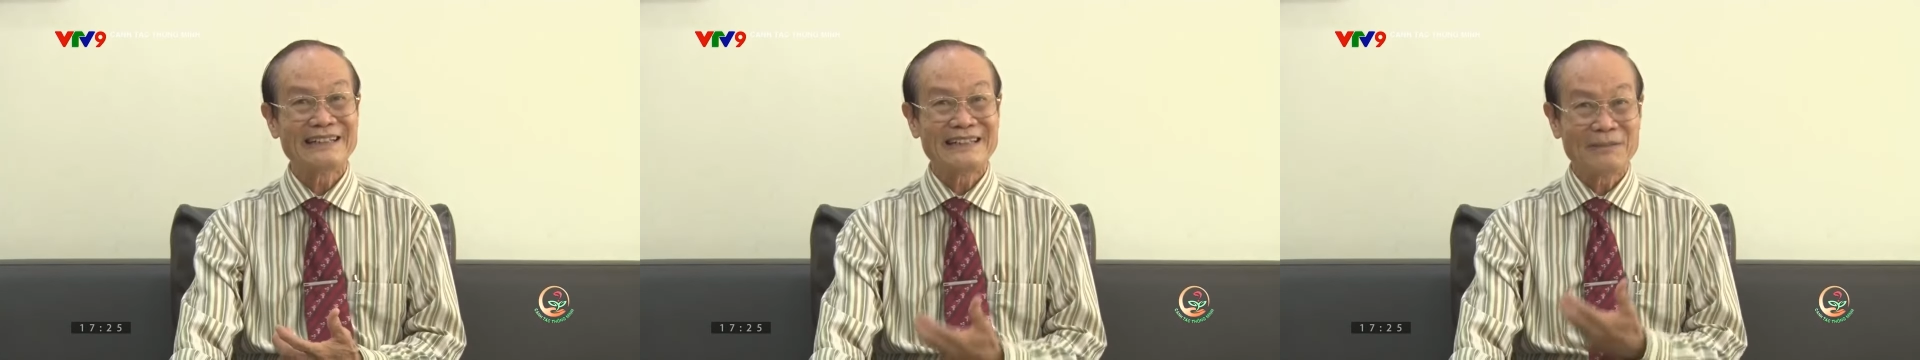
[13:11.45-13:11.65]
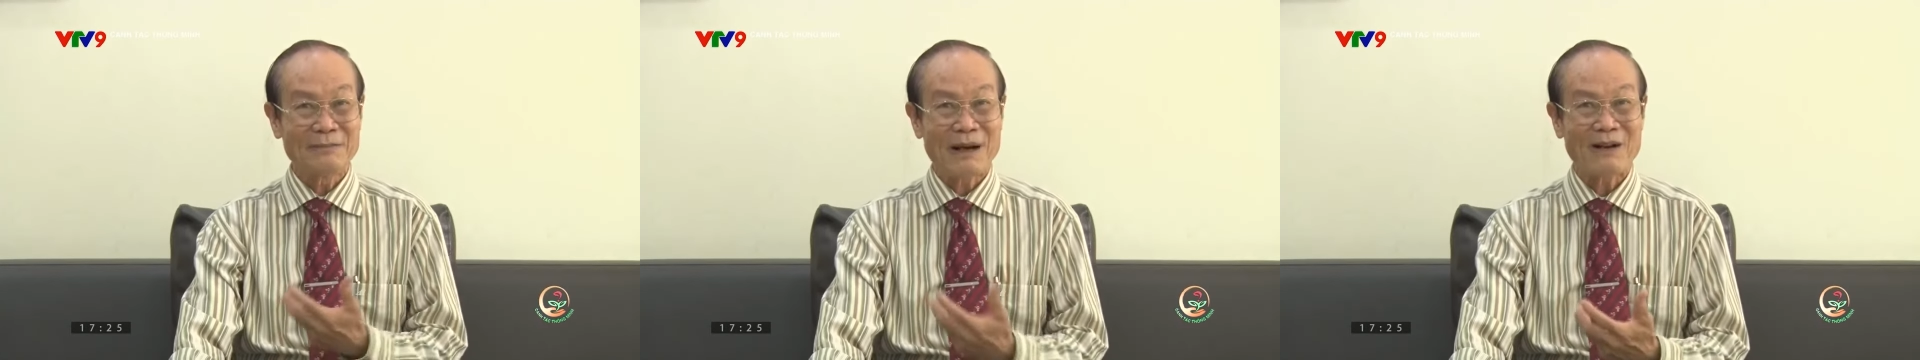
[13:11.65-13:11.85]

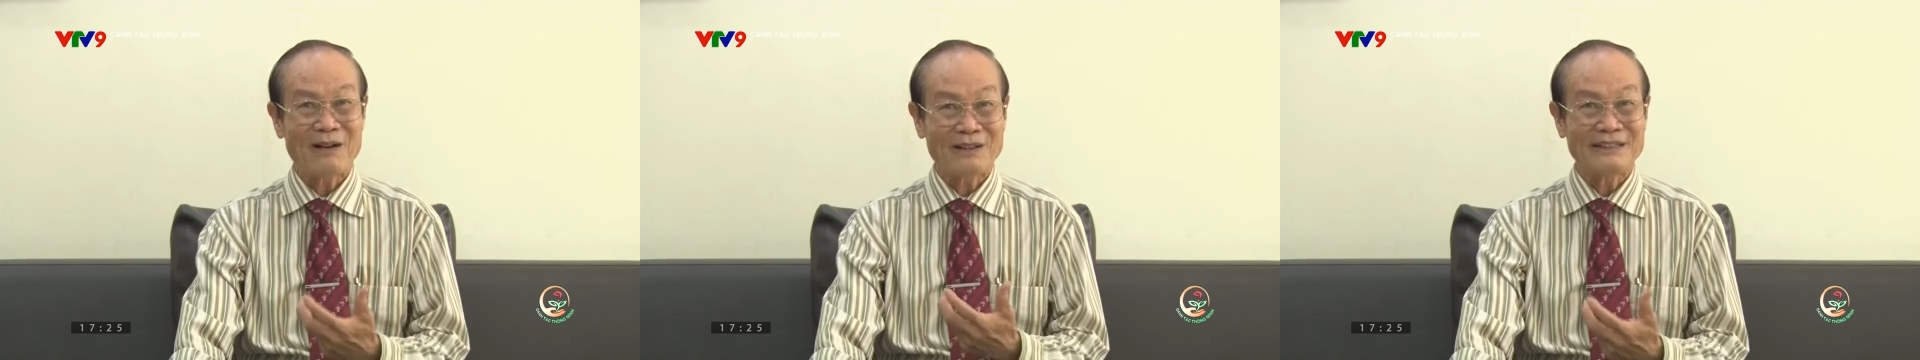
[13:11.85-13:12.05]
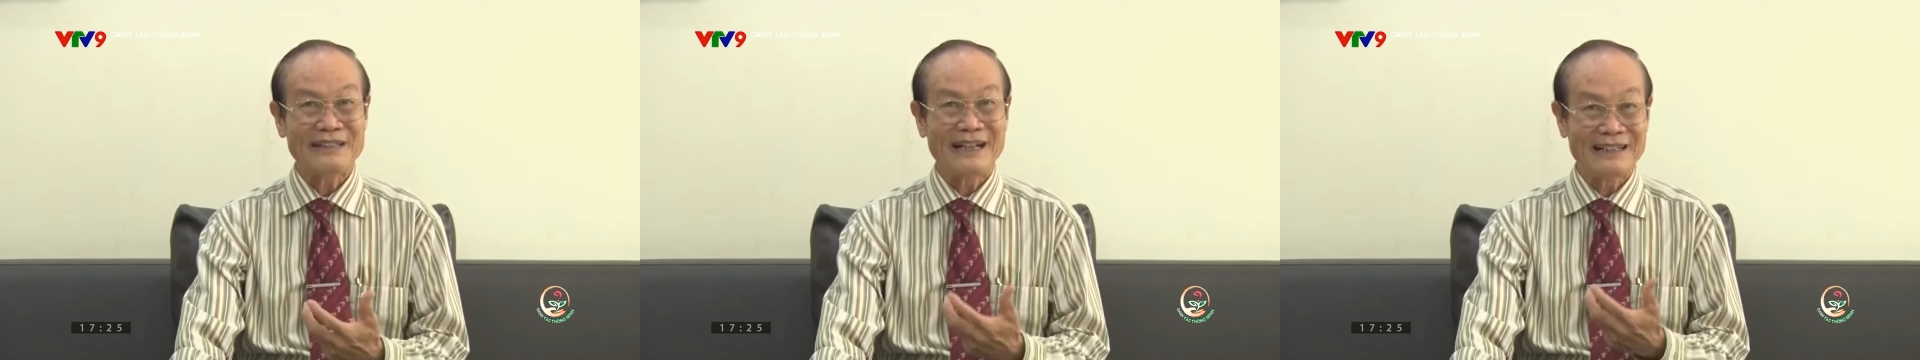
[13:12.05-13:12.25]
Nên bà
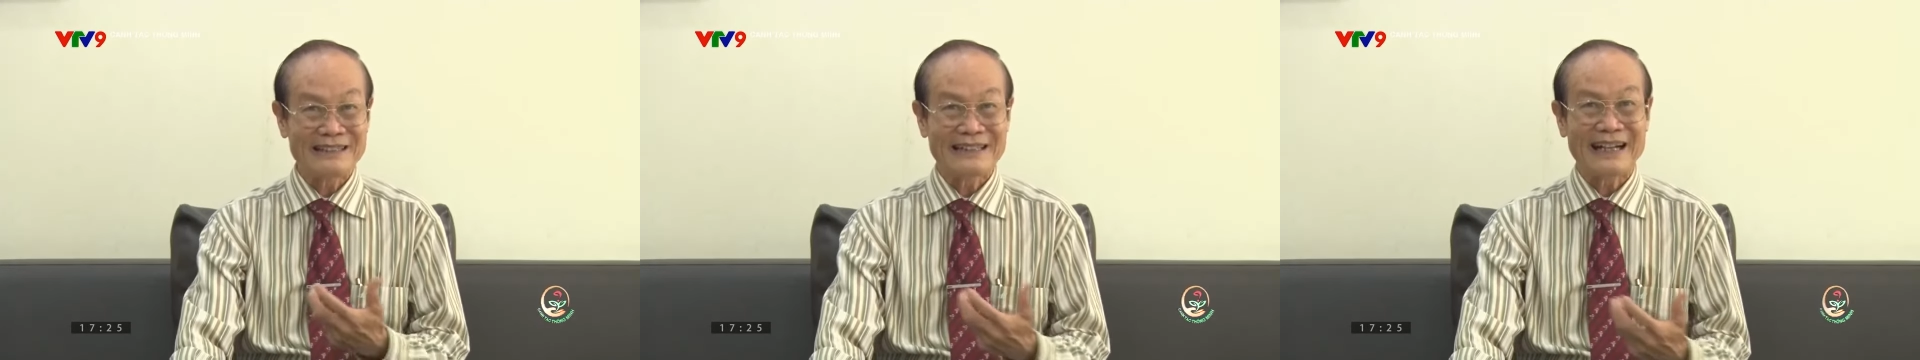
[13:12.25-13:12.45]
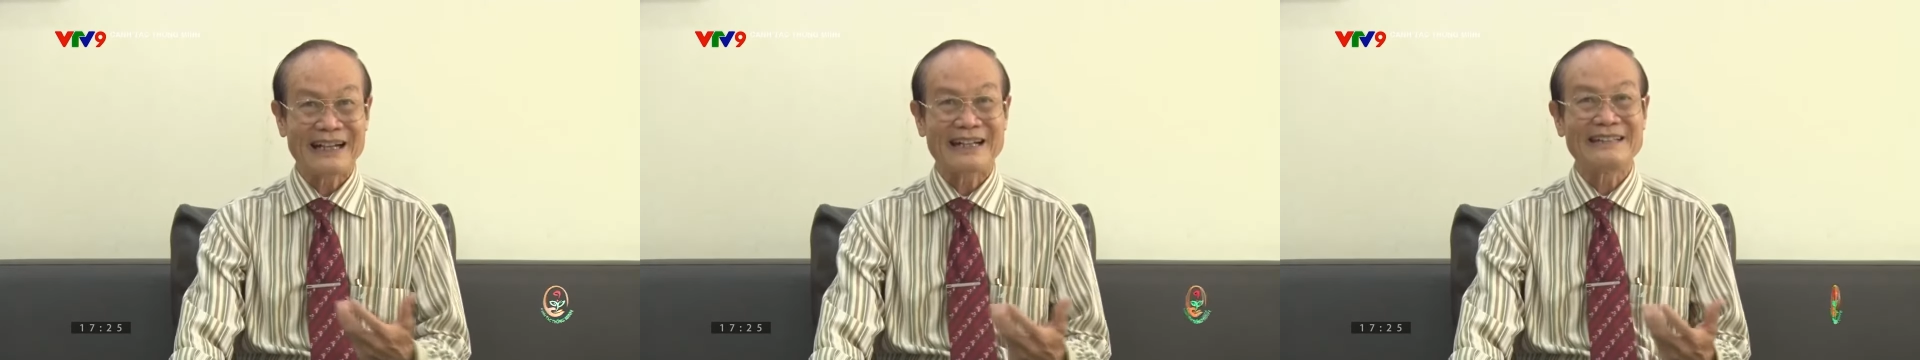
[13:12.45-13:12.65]
con
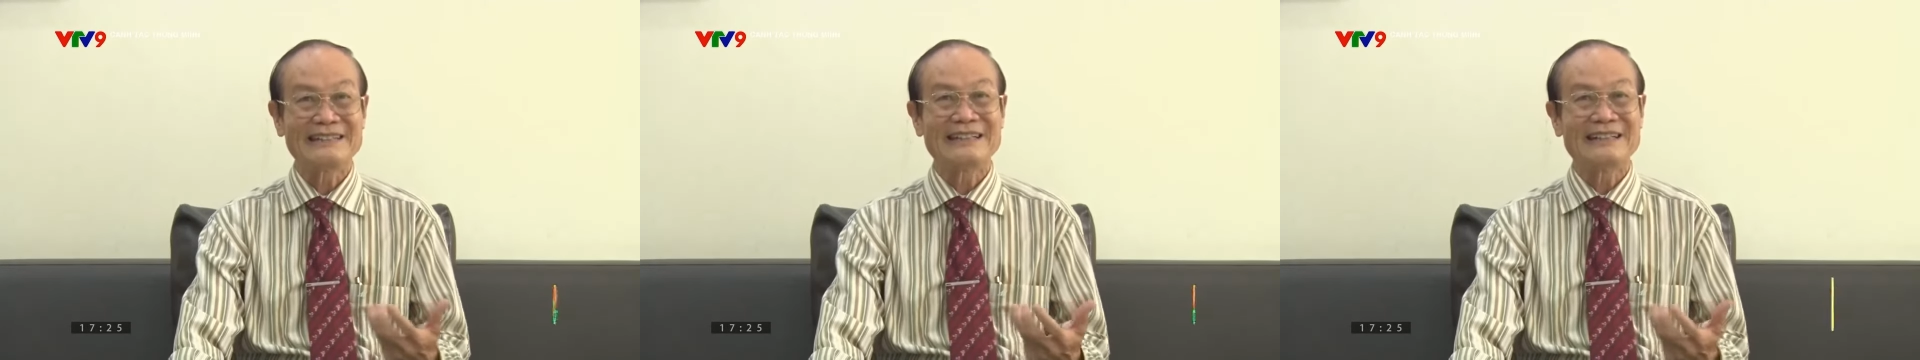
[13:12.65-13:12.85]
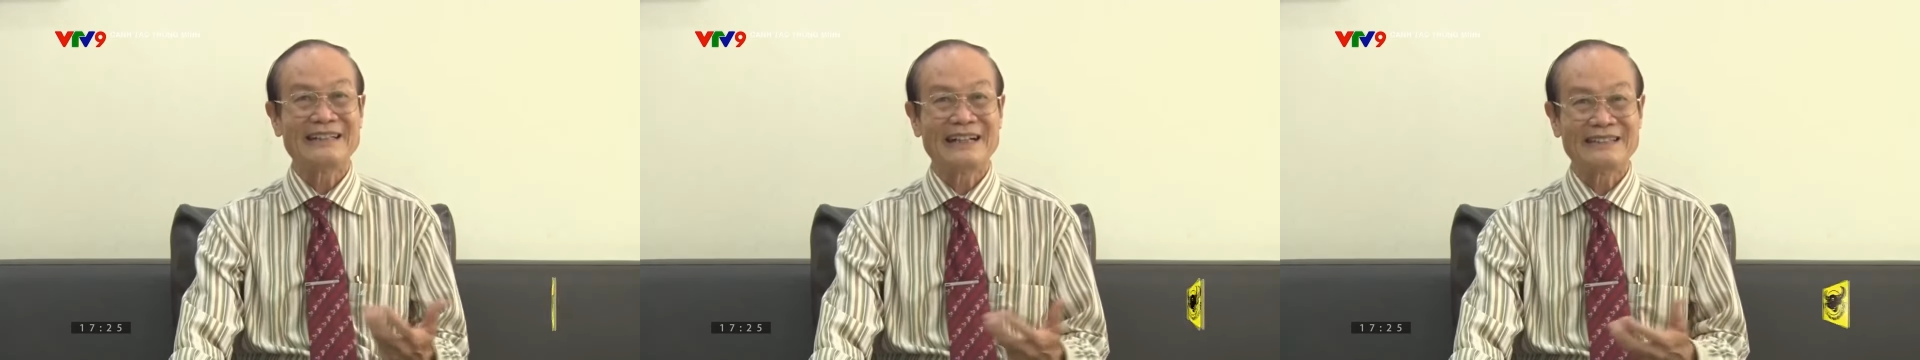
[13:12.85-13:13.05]
nhớ rằng
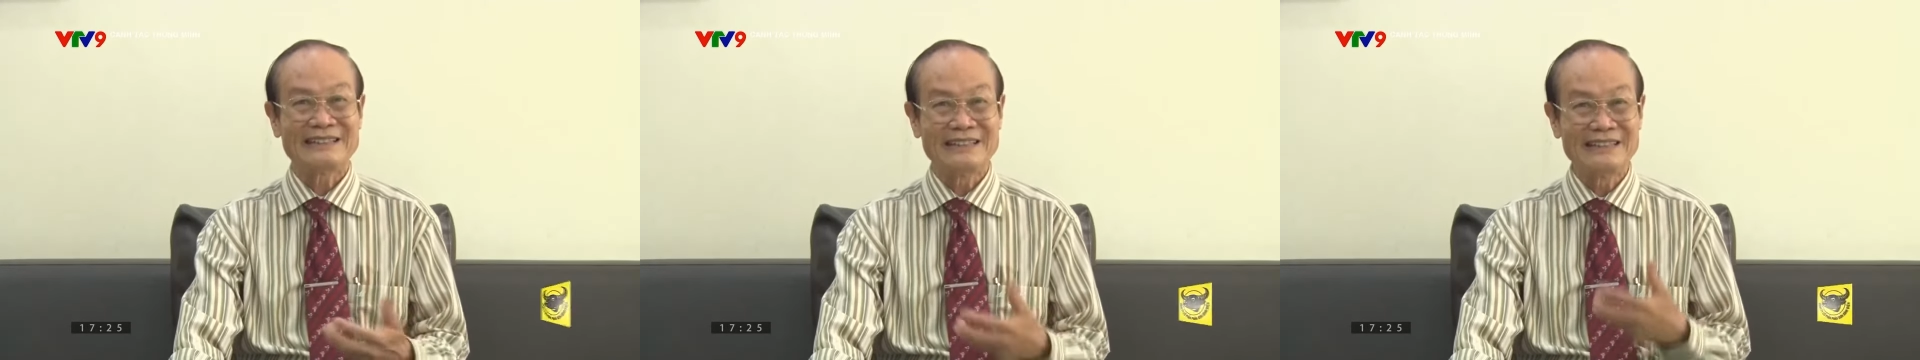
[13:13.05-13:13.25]
cái vấn đề